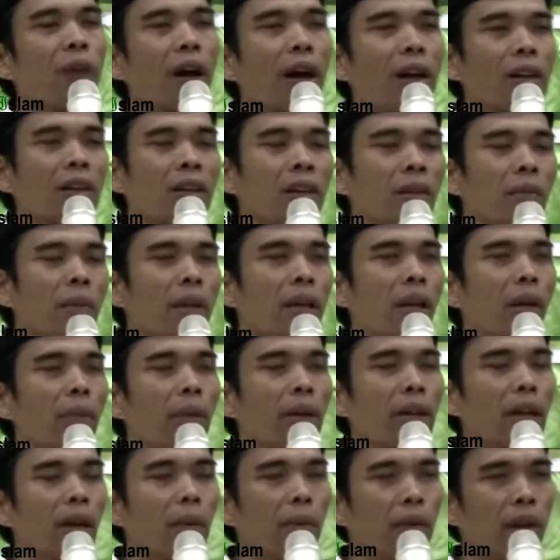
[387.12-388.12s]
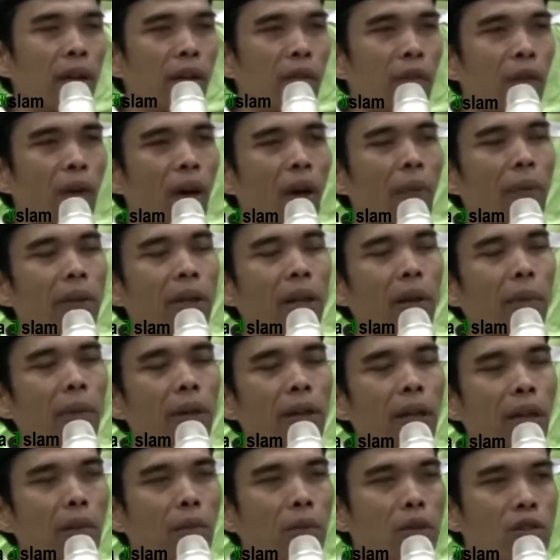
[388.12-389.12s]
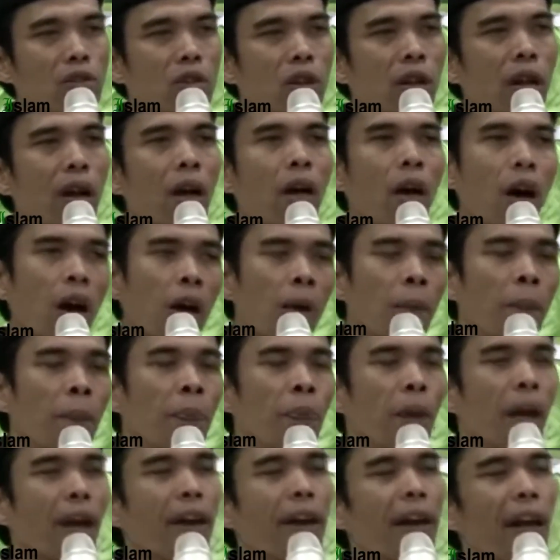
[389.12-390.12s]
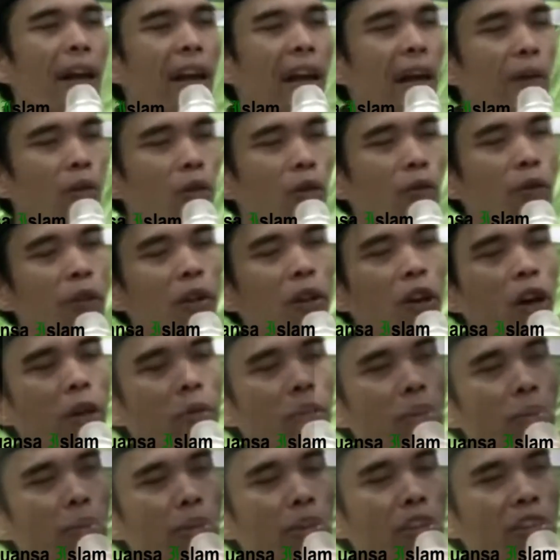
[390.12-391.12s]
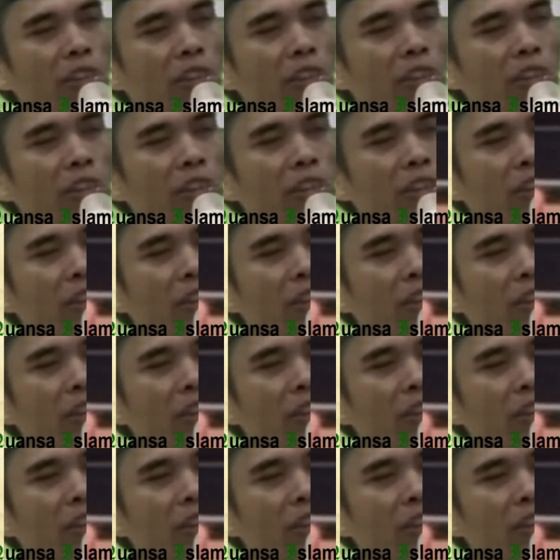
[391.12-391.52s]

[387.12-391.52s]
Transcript: tapi harta tidak bisa menolongnya di hadapan Allah Subhanahu wa Ta'ala.